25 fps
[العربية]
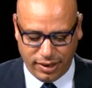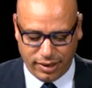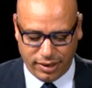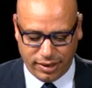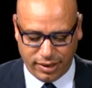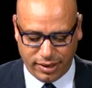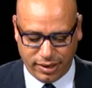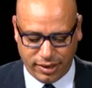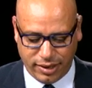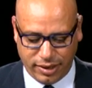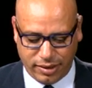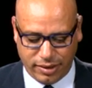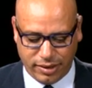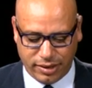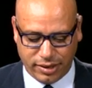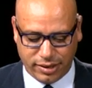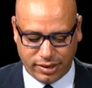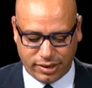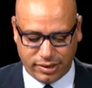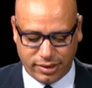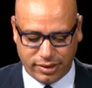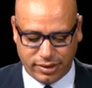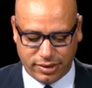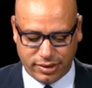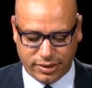آه، آه،
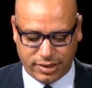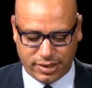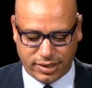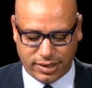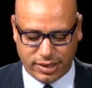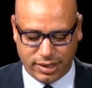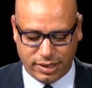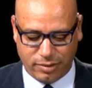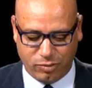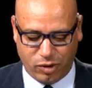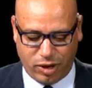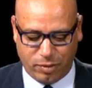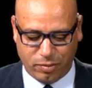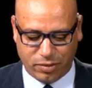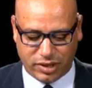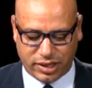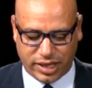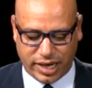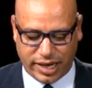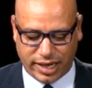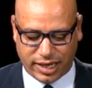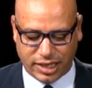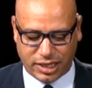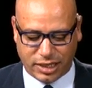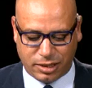السيد محمد
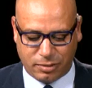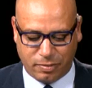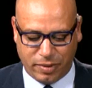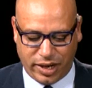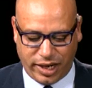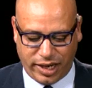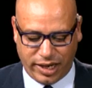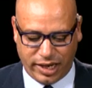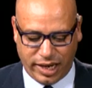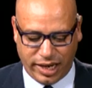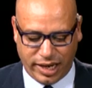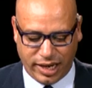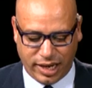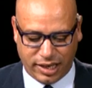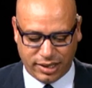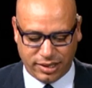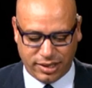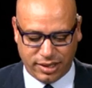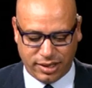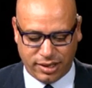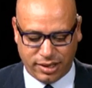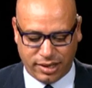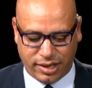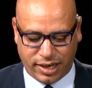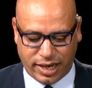طارق السباعي
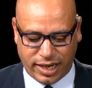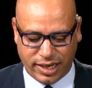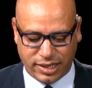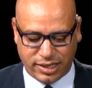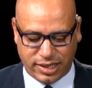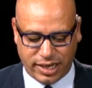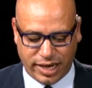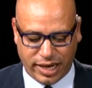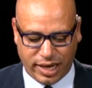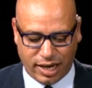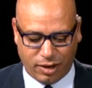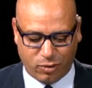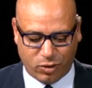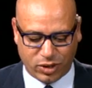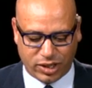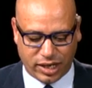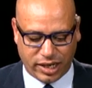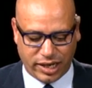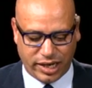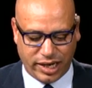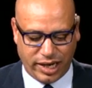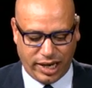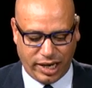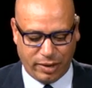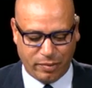رئيس الهيئه
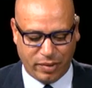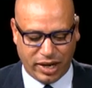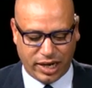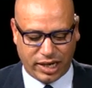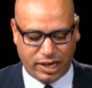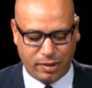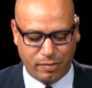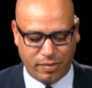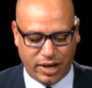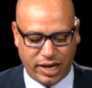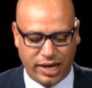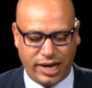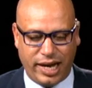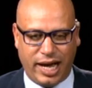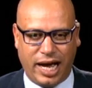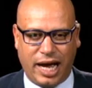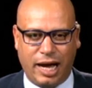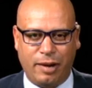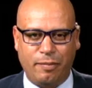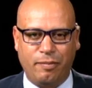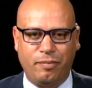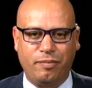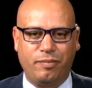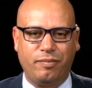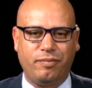الوطنيه لحمايه المال
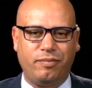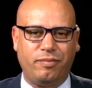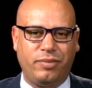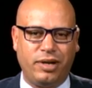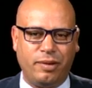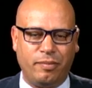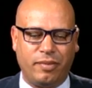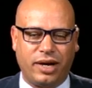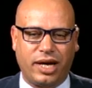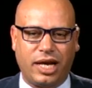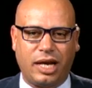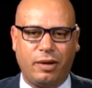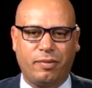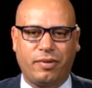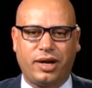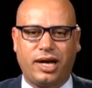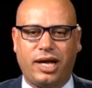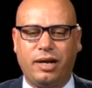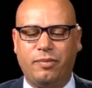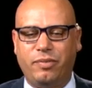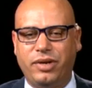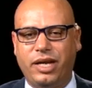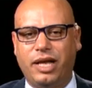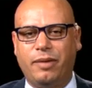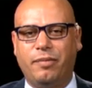العام بالمغرب
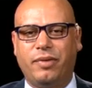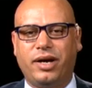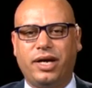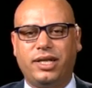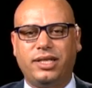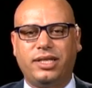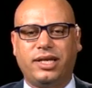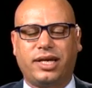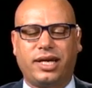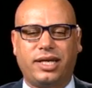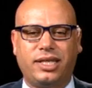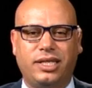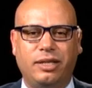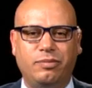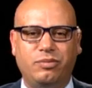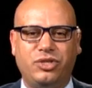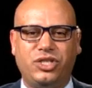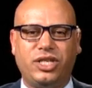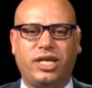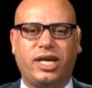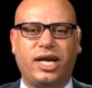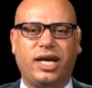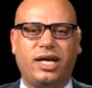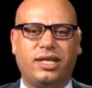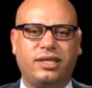قال بان ما غادي يقدم
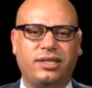شكايات